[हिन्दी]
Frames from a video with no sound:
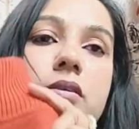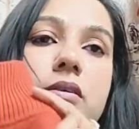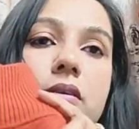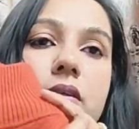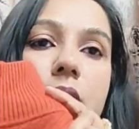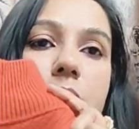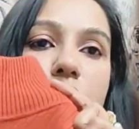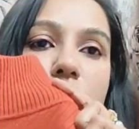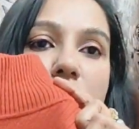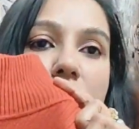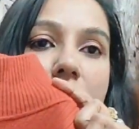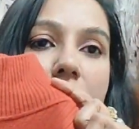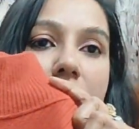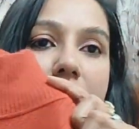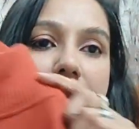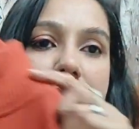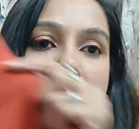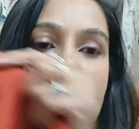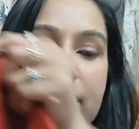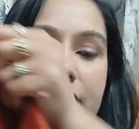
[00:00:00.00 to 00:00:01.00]
ये पूरा हाई
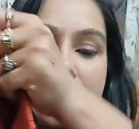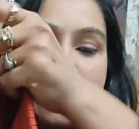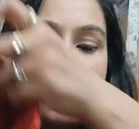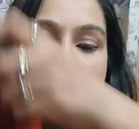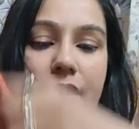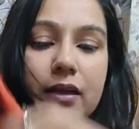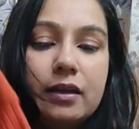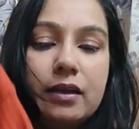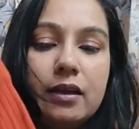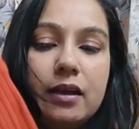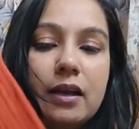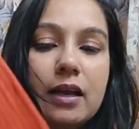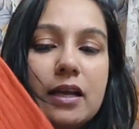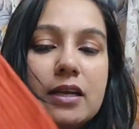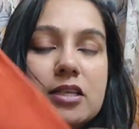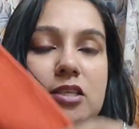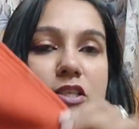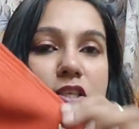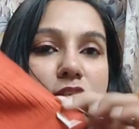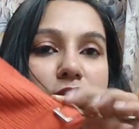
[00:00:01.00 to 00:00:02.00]
नेक है एंड
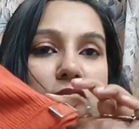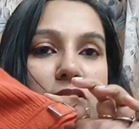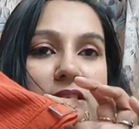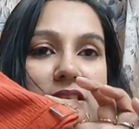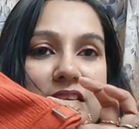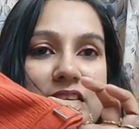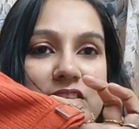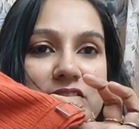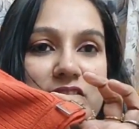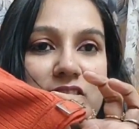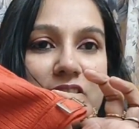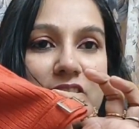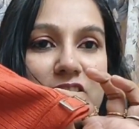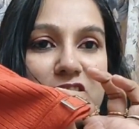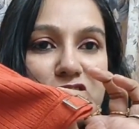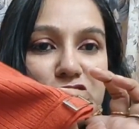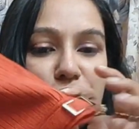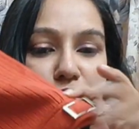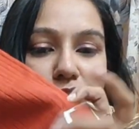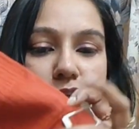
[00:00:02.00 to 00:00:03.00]
इसकी जो स्लीव्स है ये
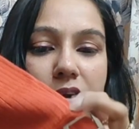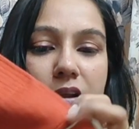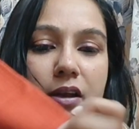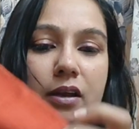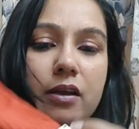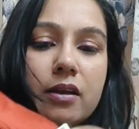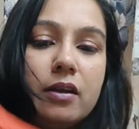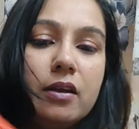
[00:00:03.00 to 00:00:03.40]
शॉर्ट है